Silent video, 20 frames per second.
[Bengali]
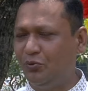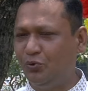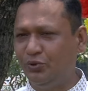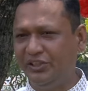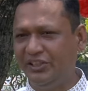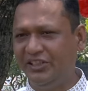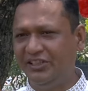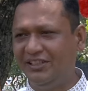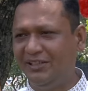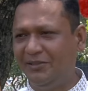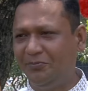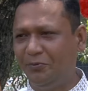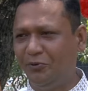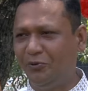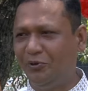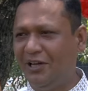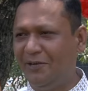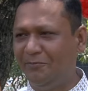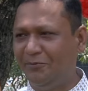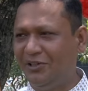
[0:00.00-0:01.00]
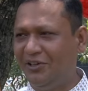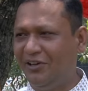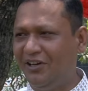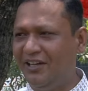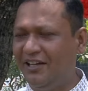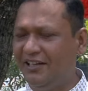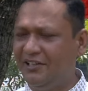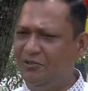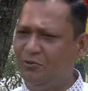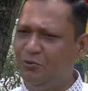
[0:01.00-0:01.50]
রুচির যে প্রোগ্রামটি
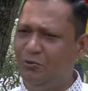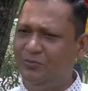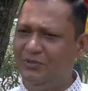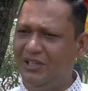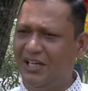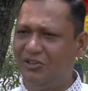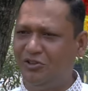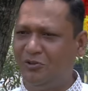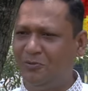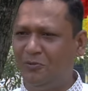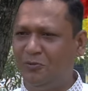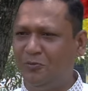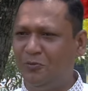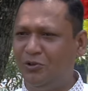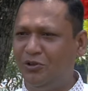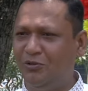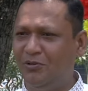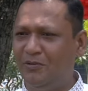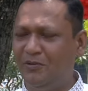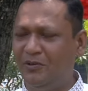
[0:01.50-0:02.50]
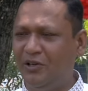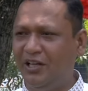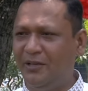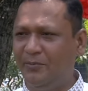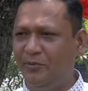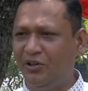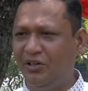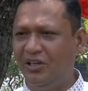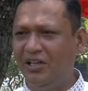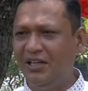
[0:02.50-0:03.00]
হয় এটা খুব জাঁকজমকপূর্ণভাবে
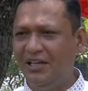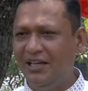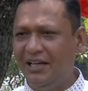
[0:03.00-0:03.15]
হয় এবং